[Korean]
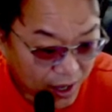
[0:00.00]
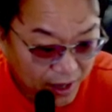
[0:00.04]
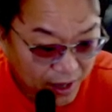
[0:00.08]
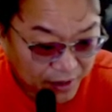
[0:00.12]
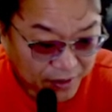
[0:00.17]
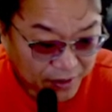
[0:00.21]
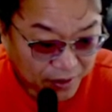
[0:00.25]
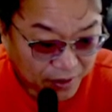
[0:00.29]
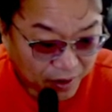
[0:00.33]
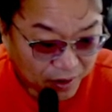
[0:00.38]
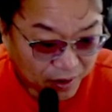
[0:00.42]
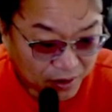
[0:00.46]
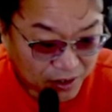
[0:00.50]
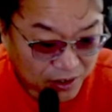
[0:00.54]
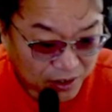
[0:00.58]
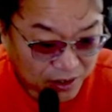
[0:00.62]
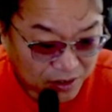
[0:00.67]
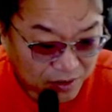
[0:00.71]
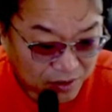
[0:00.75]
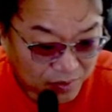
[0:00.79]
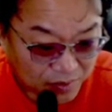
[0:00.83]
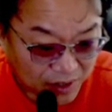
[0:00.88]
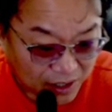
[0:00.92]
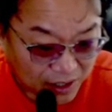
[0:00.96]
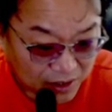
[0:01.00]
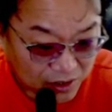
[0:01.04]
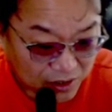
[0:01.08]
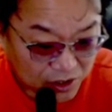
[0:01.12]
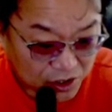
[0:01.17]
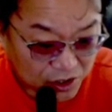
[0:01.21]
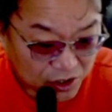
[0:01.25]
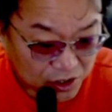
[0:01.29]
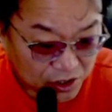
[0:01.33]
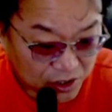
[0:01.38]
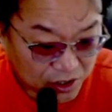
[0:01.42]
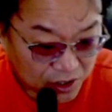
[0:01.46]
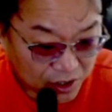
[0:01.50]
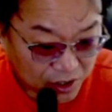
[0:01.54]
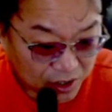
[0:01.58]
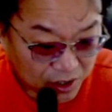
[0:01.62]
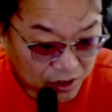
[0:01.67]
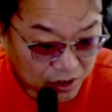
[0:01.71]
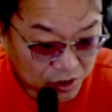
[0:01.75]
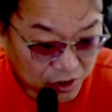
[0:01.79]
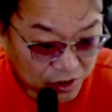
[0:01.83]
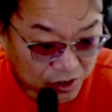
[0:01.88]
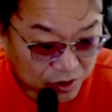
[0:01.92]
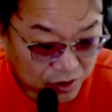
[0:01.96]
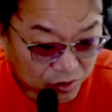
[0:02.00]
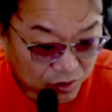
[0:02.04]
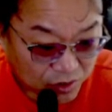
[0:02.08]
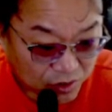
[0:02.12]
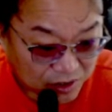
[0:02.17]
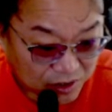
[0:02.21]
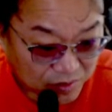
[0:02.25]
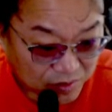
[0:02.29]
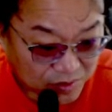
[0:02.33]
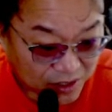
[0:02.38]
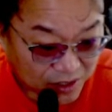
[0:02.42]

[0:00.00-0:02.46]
연기금이라든지 전일은 들어왔습니다.